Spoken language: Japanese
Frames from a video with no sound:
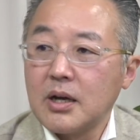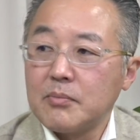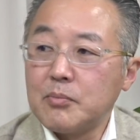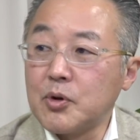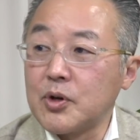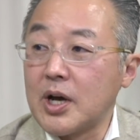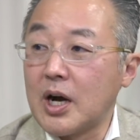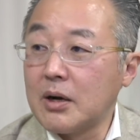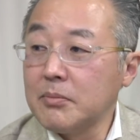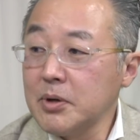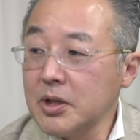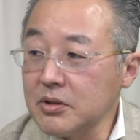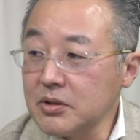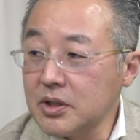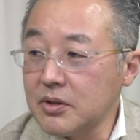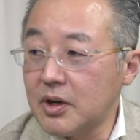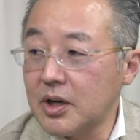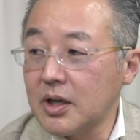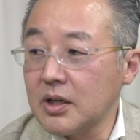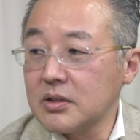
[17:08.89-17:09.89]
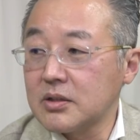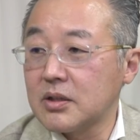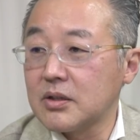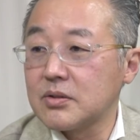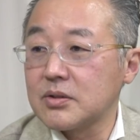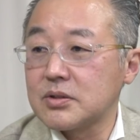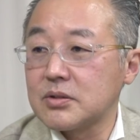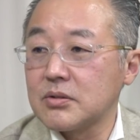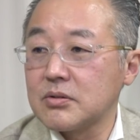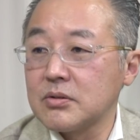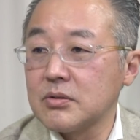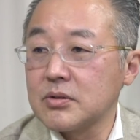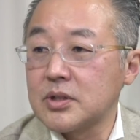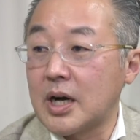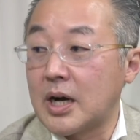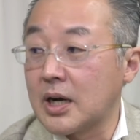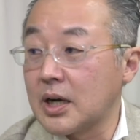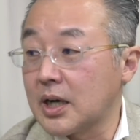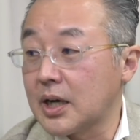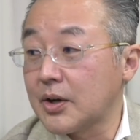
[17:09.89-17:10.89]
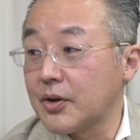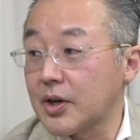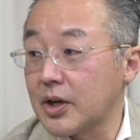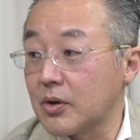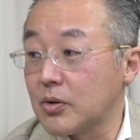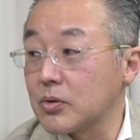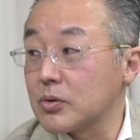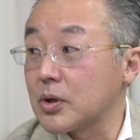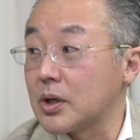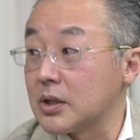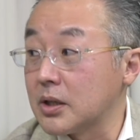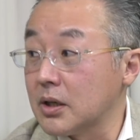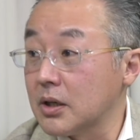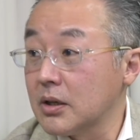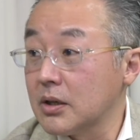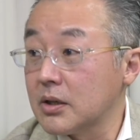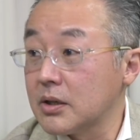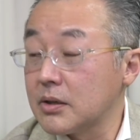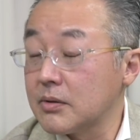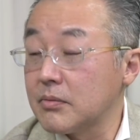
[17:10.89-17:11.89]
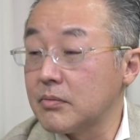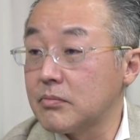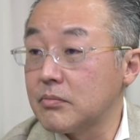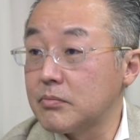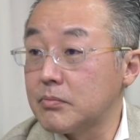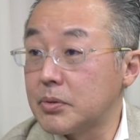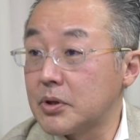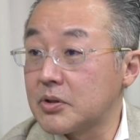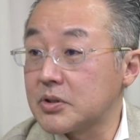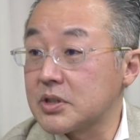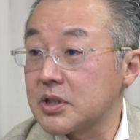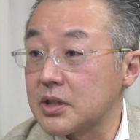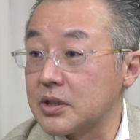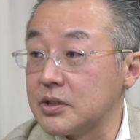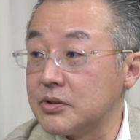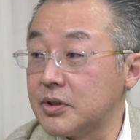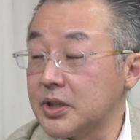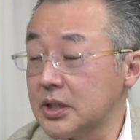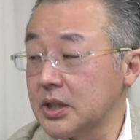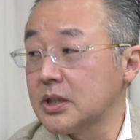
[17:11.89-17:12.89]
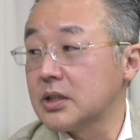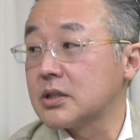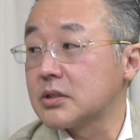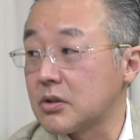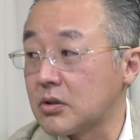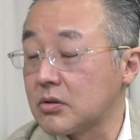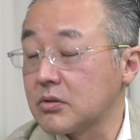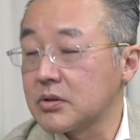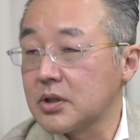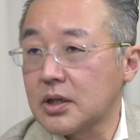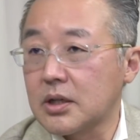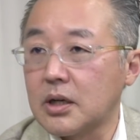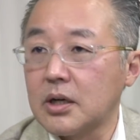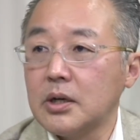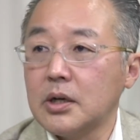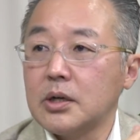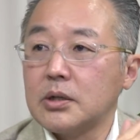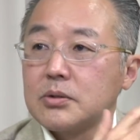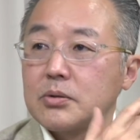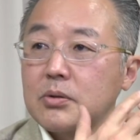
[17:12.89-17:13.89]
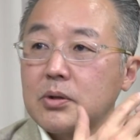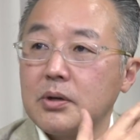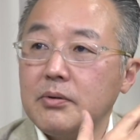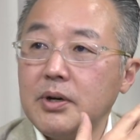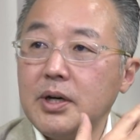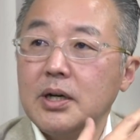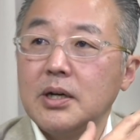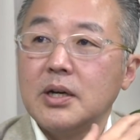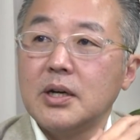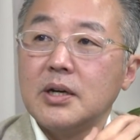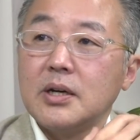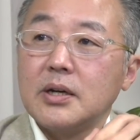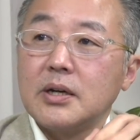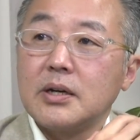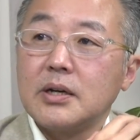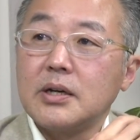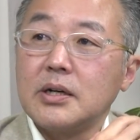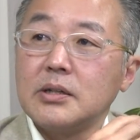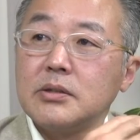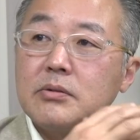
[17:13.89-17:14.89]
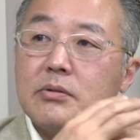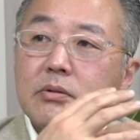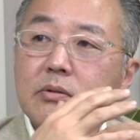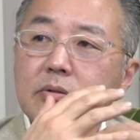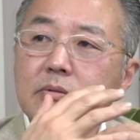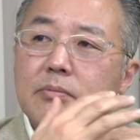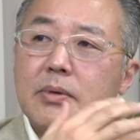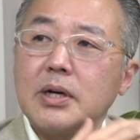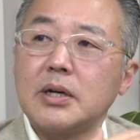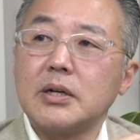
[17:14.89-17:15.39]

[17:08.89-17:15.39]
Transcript: もうやめるって分かってる人の弾劾をやろうとかね、ペロシが言わないでしょ。だからそれは白